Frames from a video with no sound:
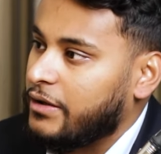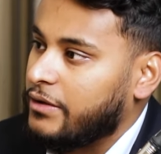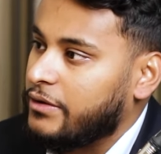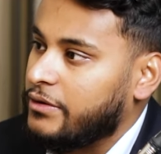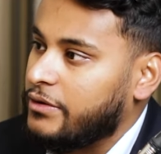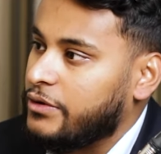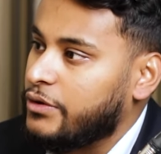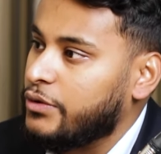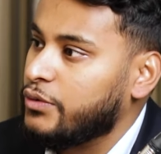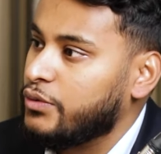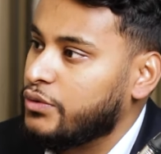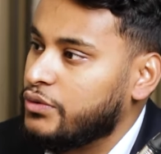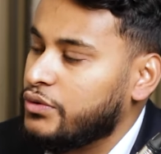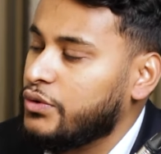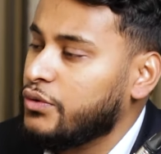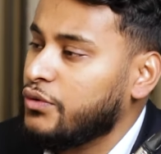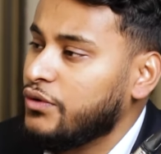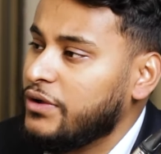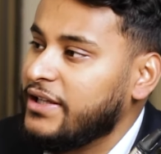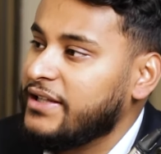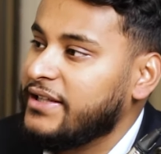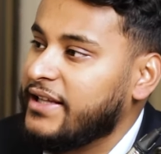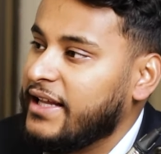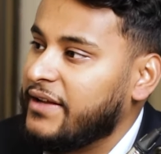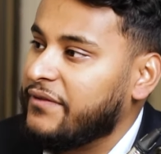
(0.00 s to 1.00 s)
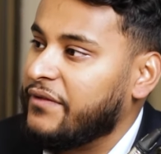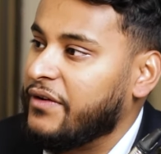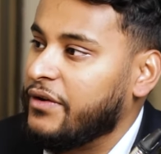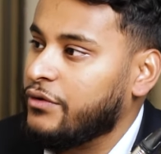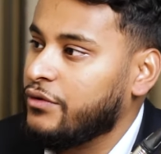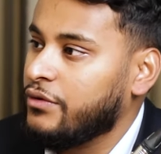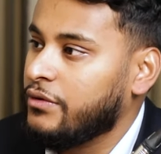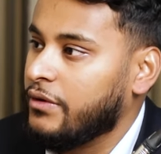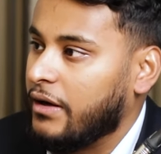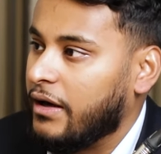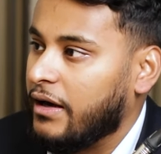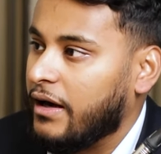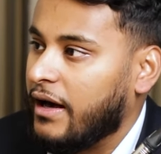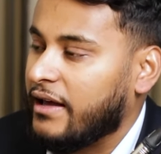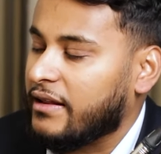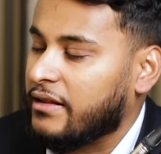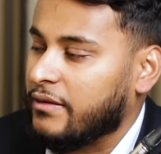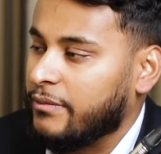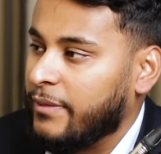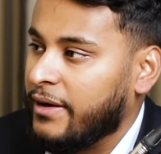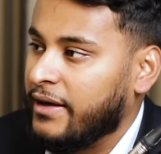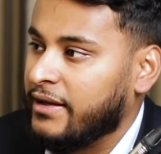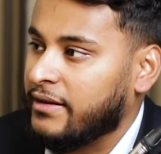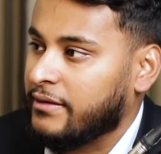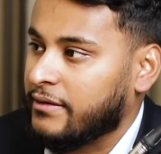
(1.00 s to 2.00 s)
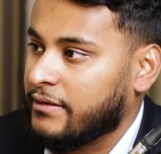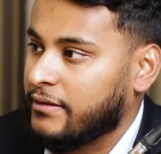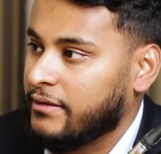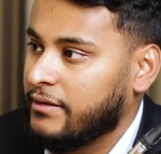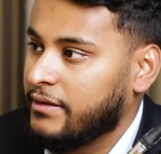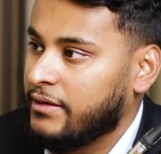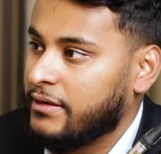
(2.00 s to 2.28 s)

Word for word: D'où l'idée est venue à Asmas?